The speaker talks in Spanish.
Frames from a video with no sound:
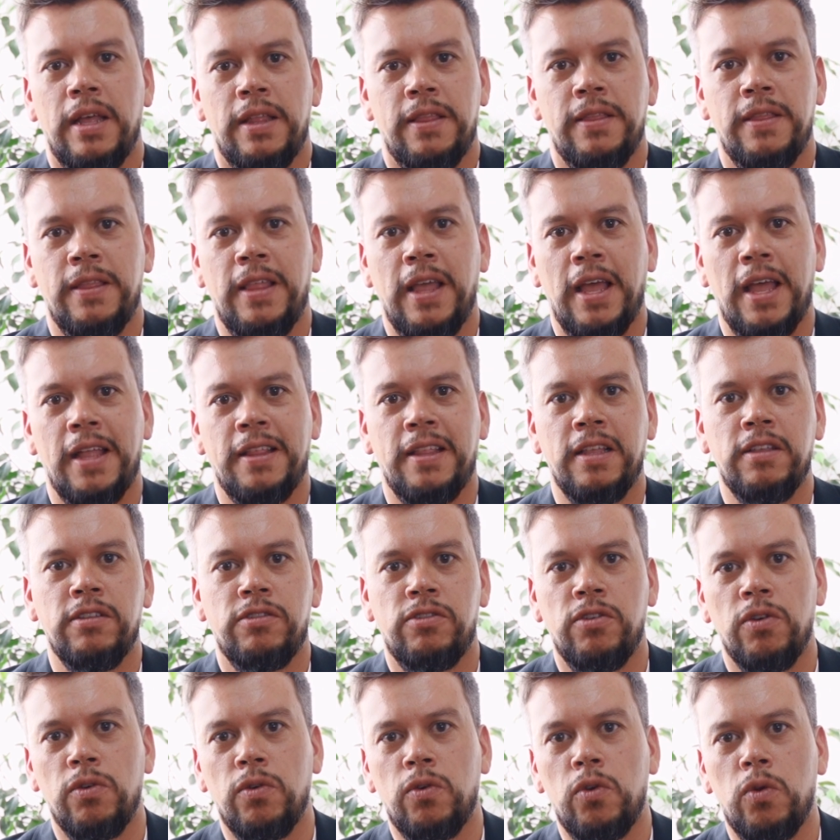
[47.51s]
de
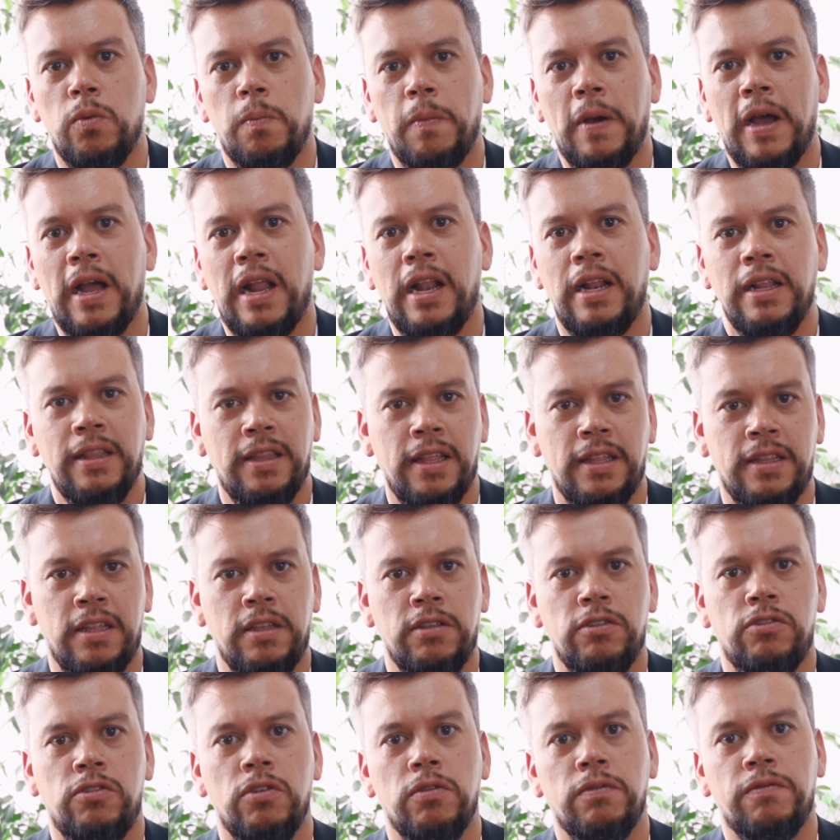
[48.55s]
atención grupal, de
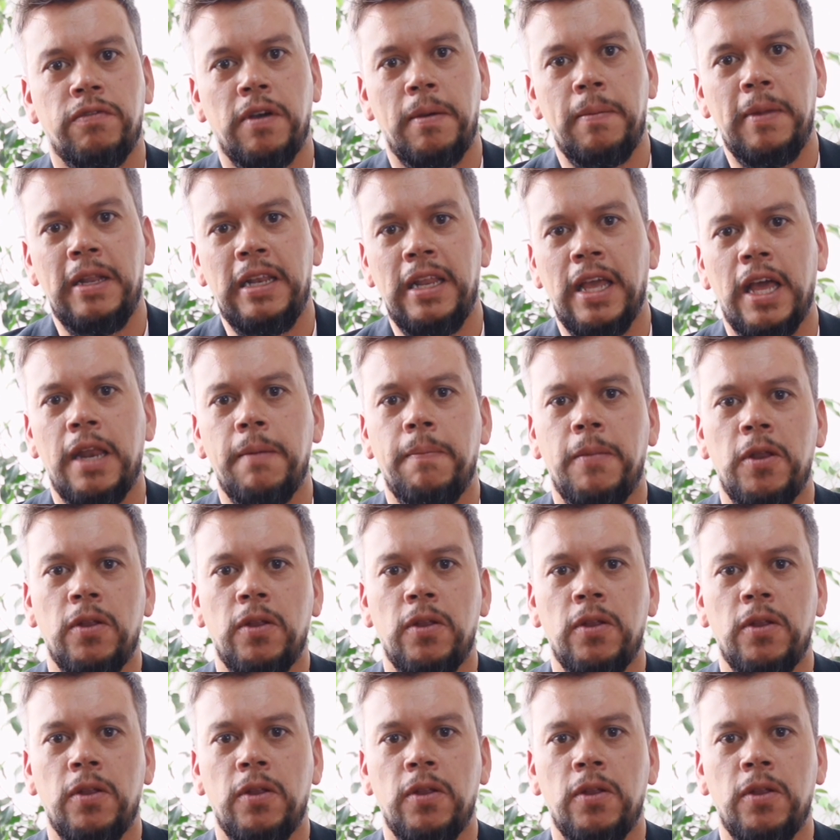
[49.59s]
atención familiar,